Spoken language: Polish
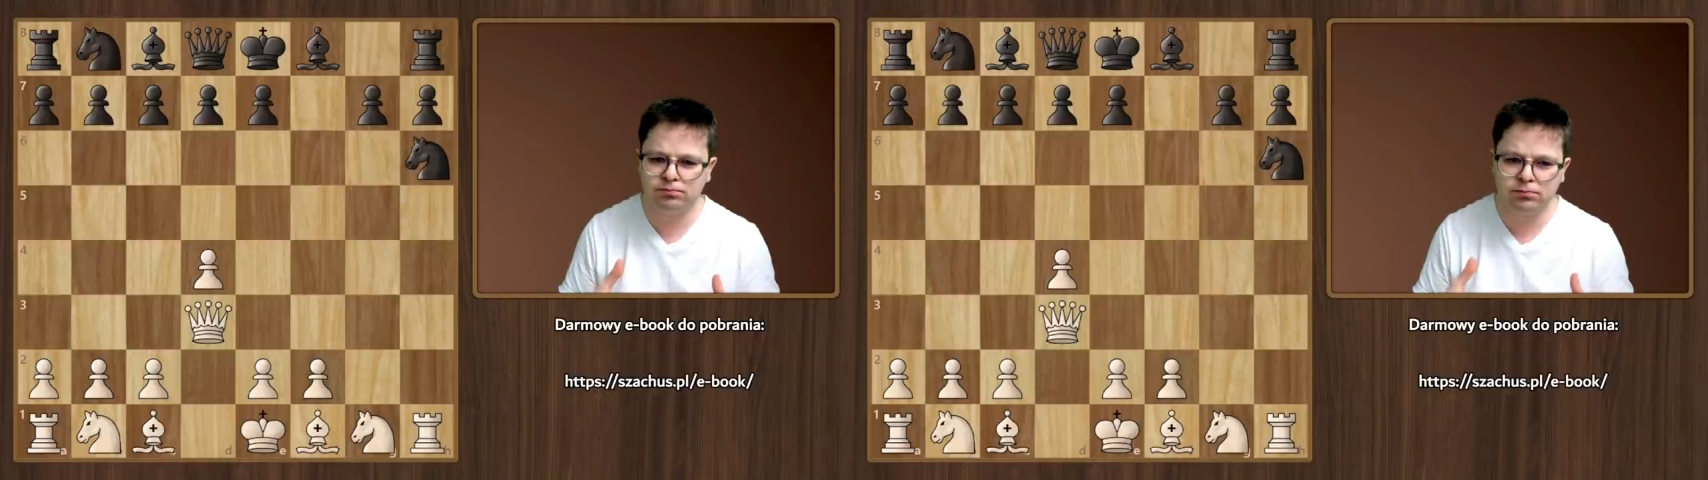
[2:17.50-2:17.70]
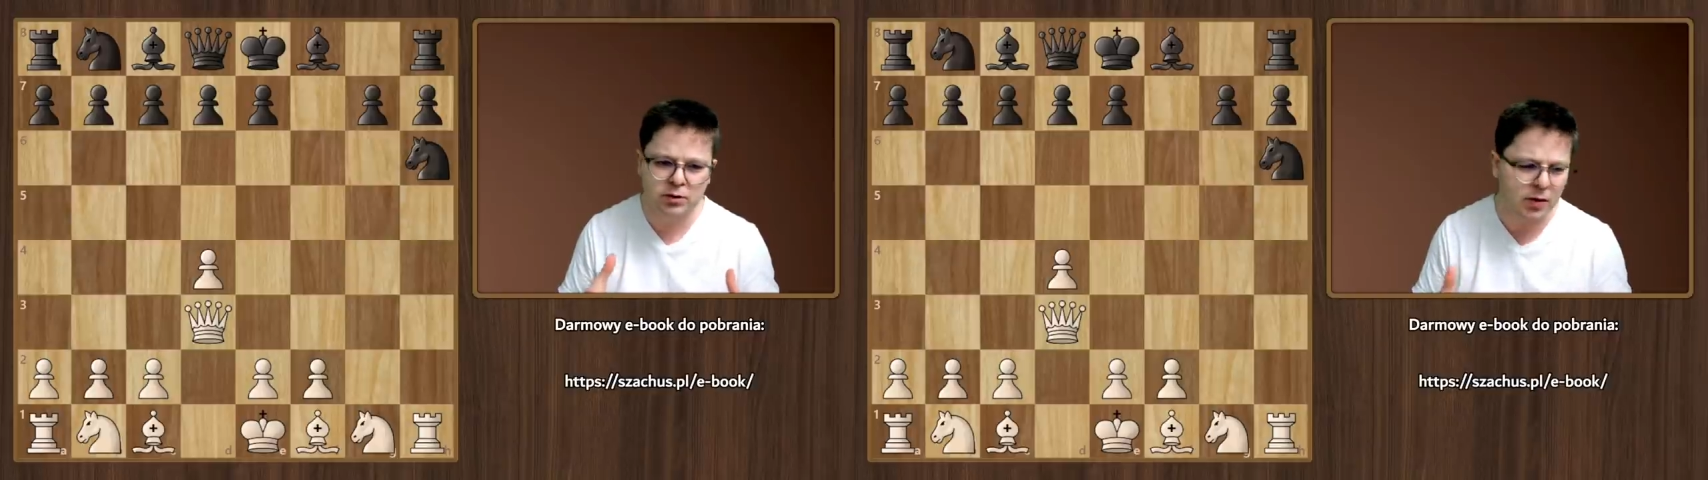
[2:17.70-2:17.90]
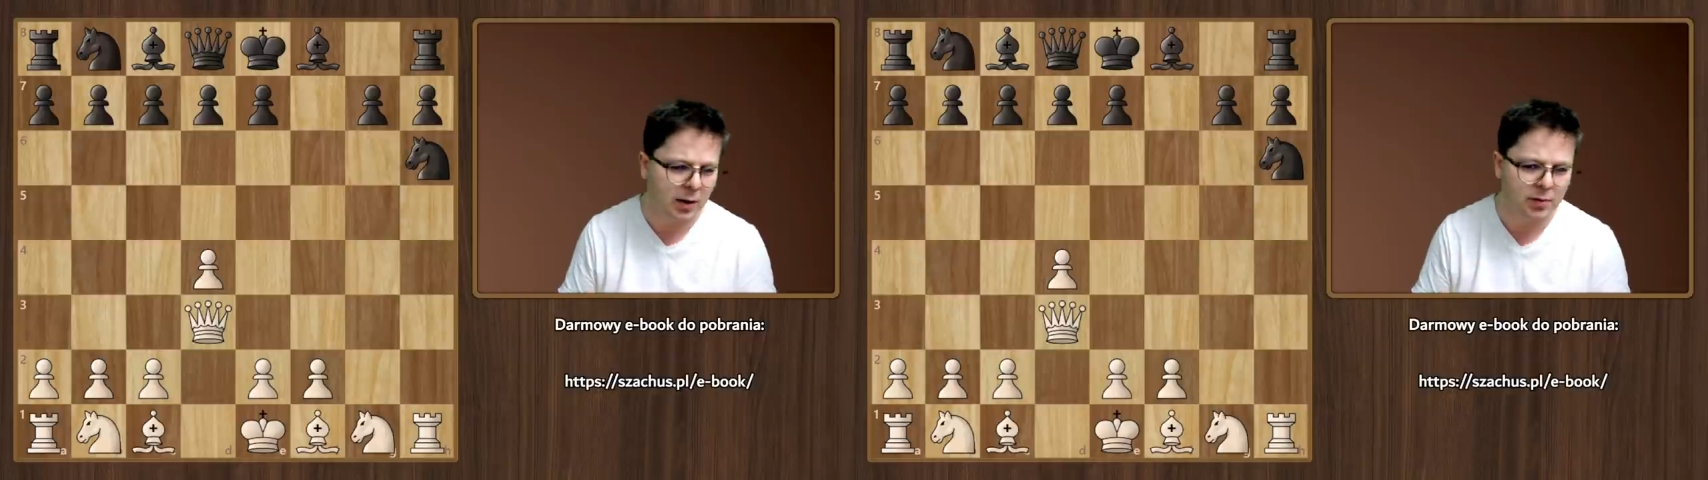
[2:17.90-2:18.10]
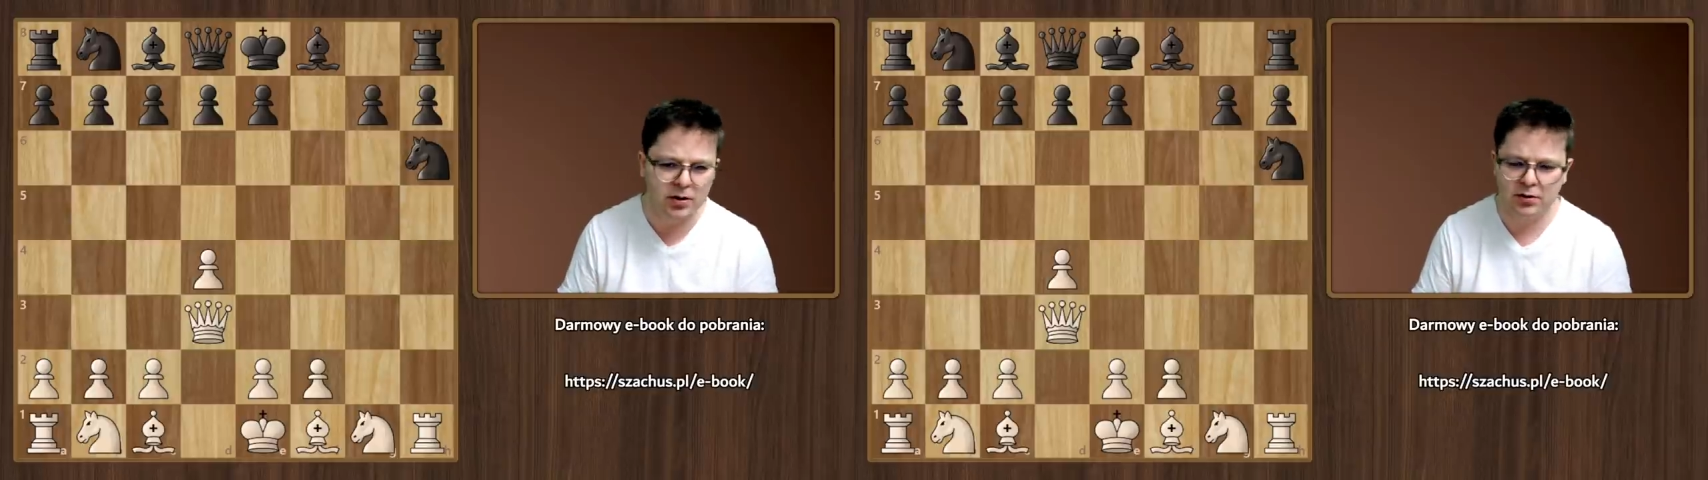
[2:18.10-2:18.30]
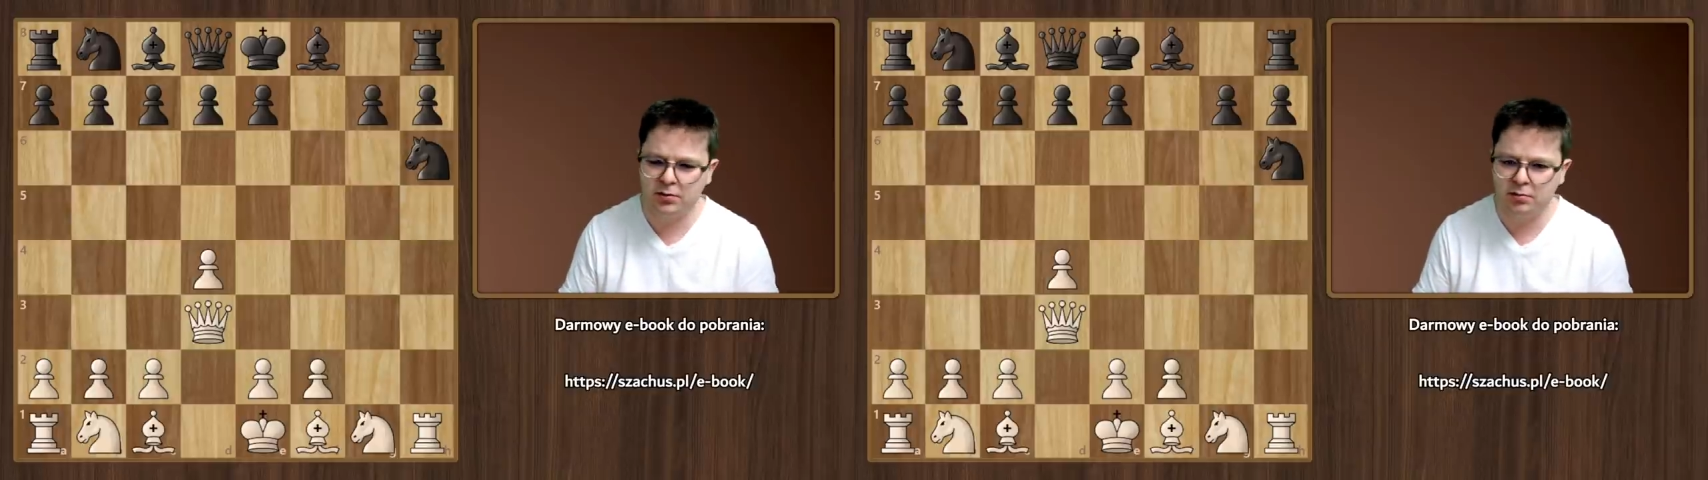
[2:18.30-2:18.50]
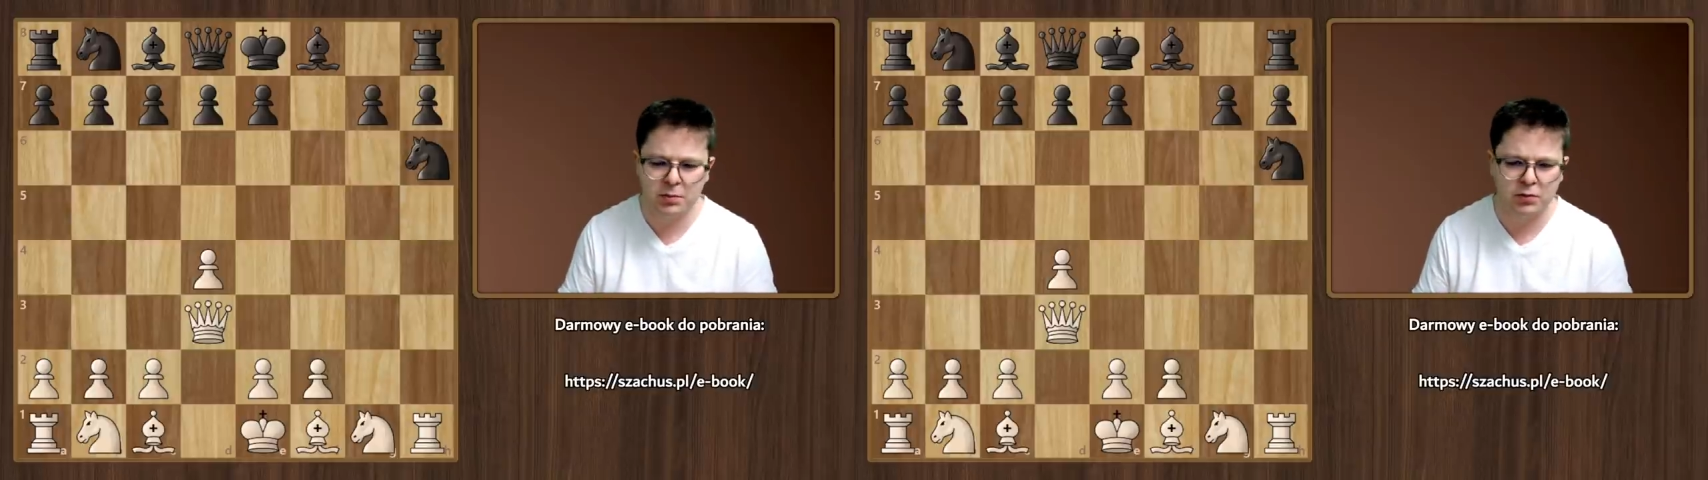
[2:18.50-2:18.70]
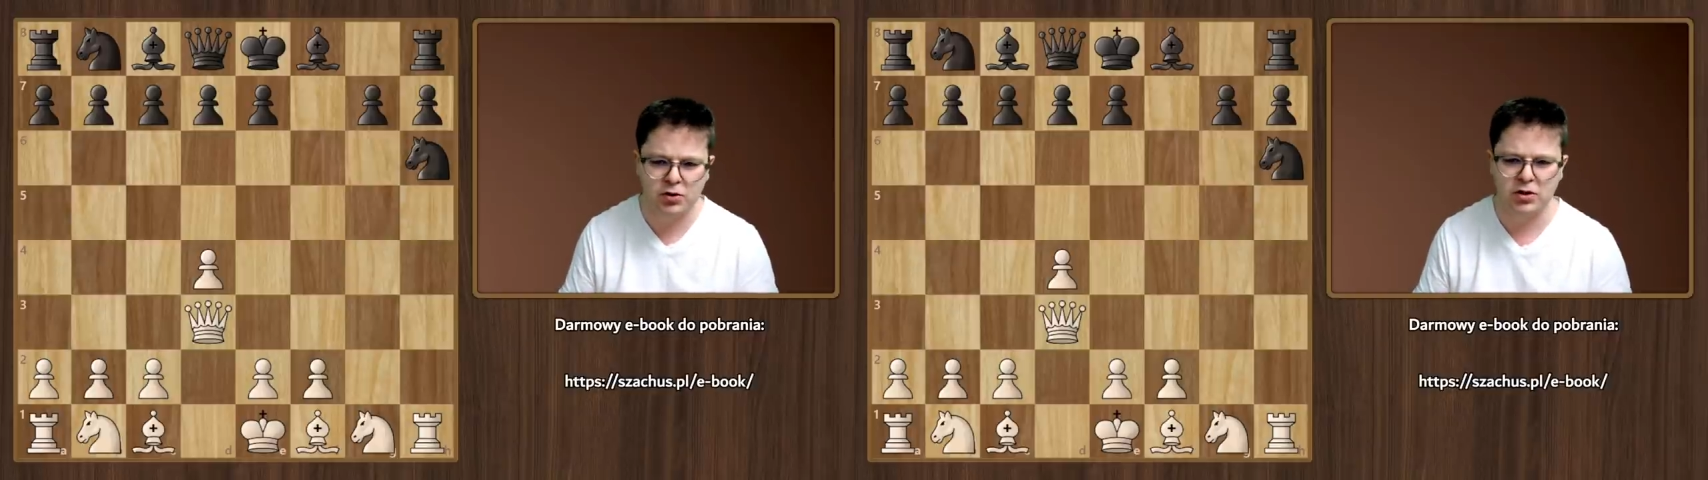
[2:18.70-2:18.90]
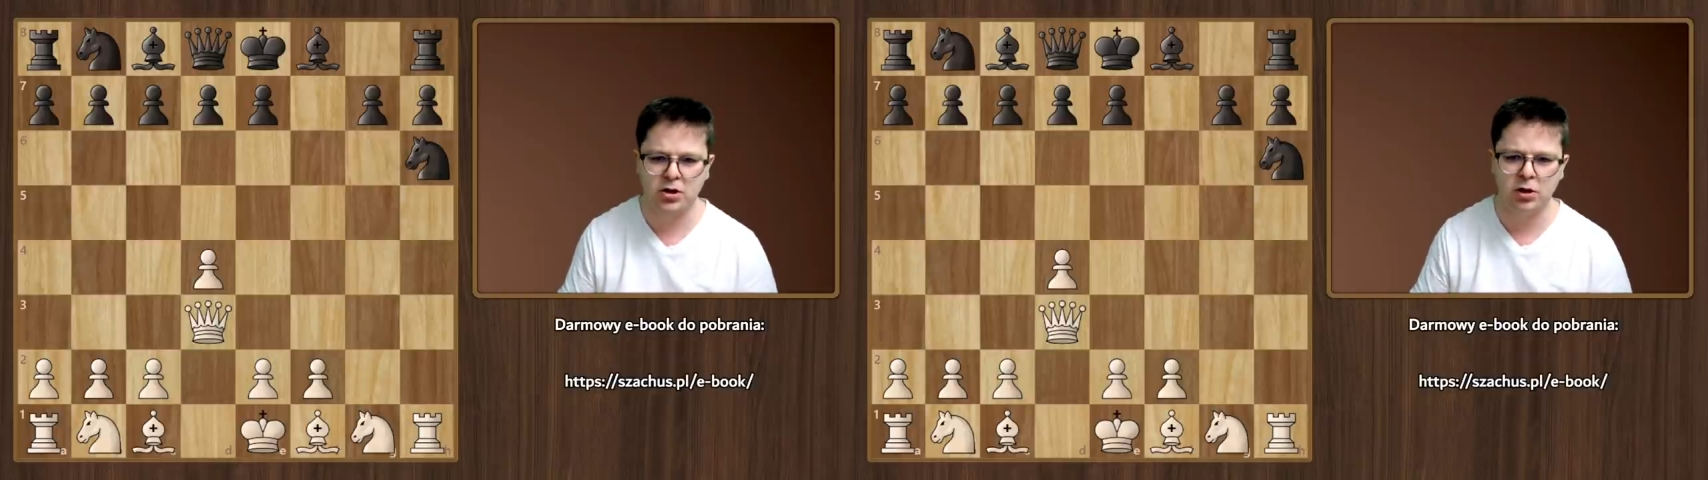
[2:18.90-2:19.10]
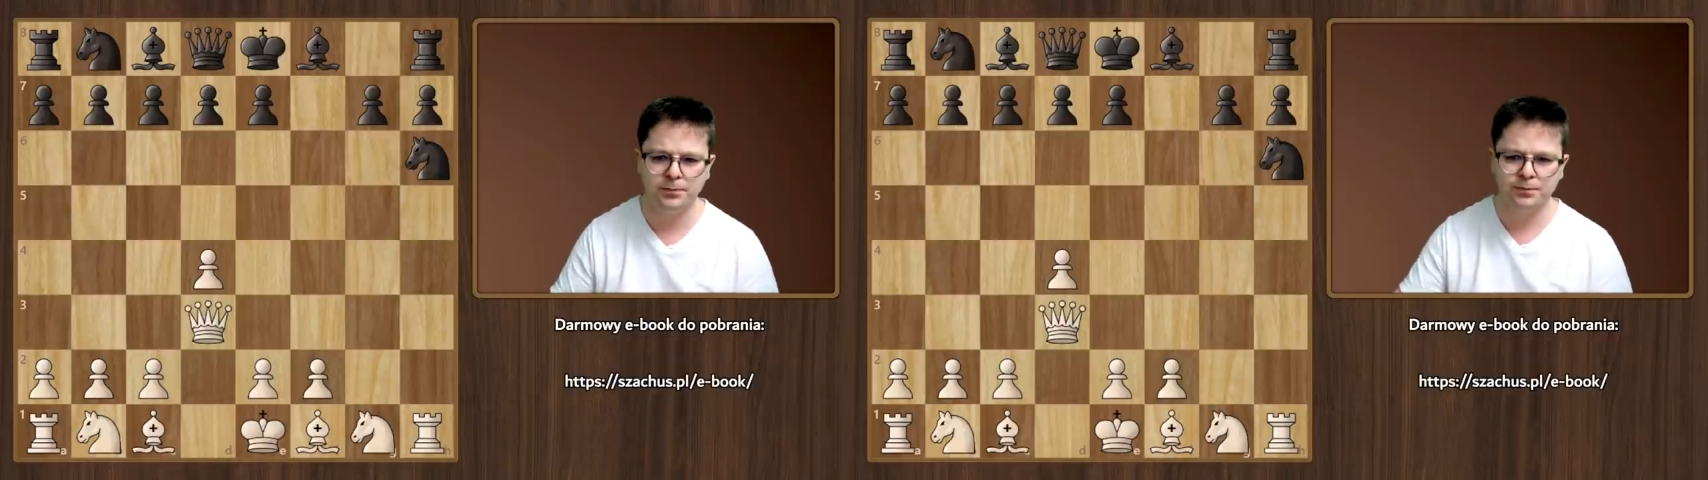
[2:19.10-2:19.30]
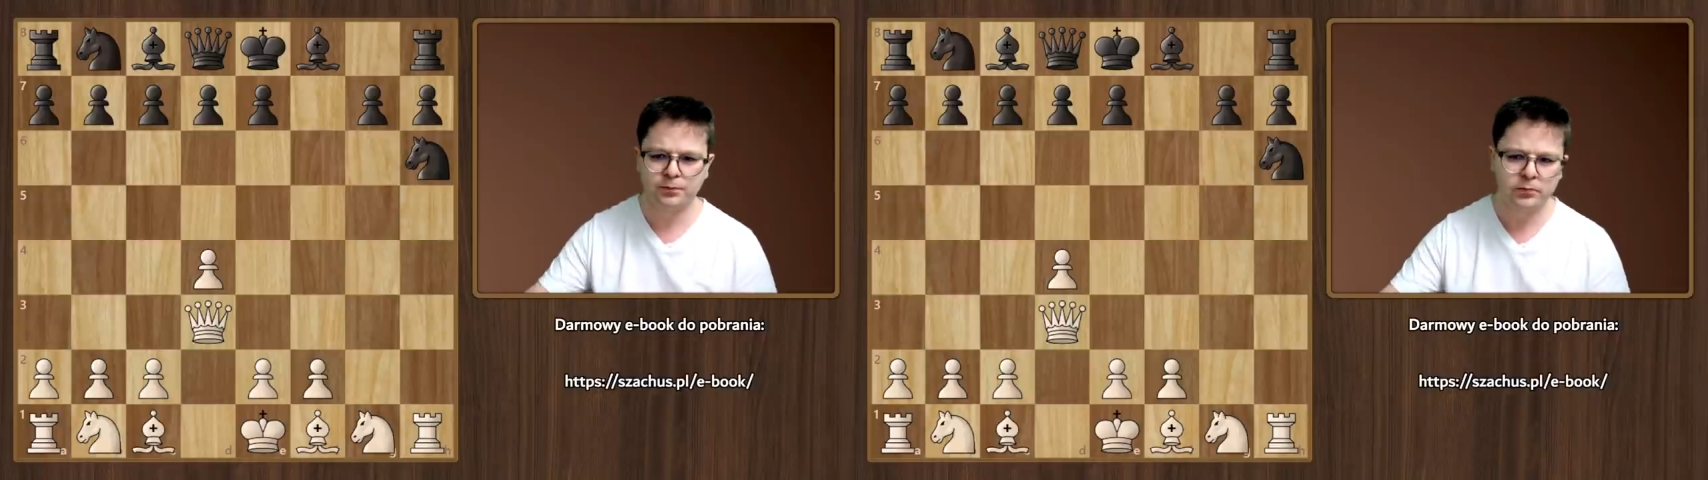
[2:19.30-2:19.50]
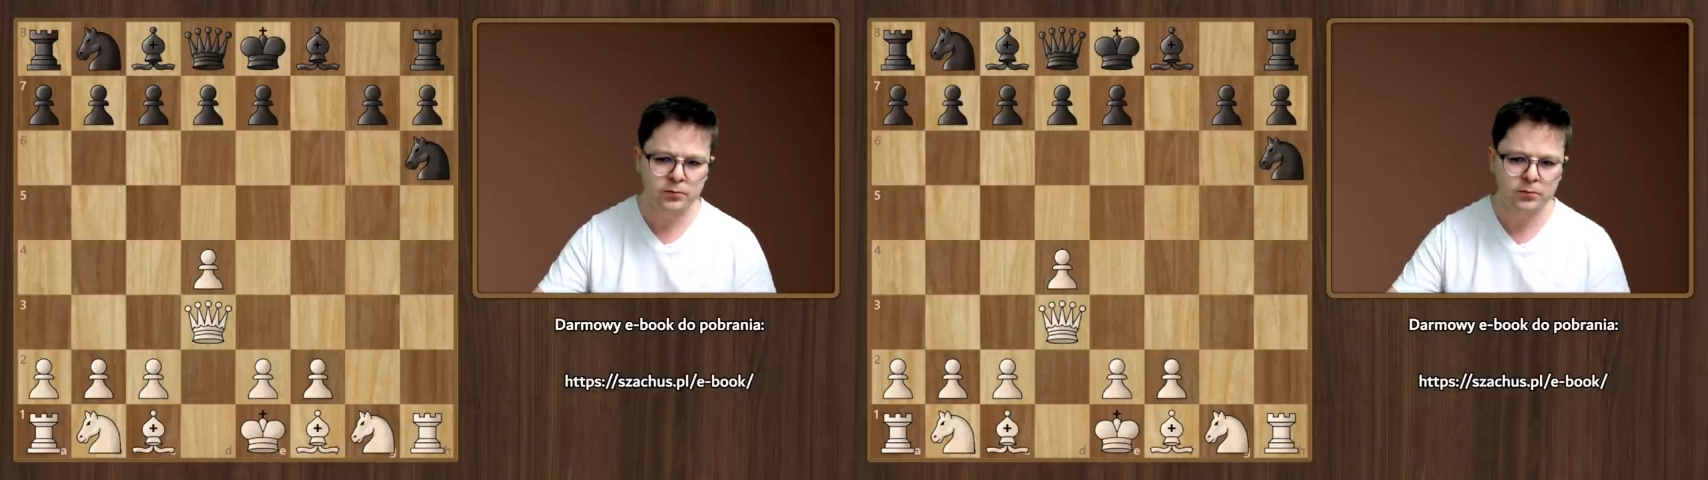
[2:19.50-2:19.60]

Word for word: słaby mimo wszystko.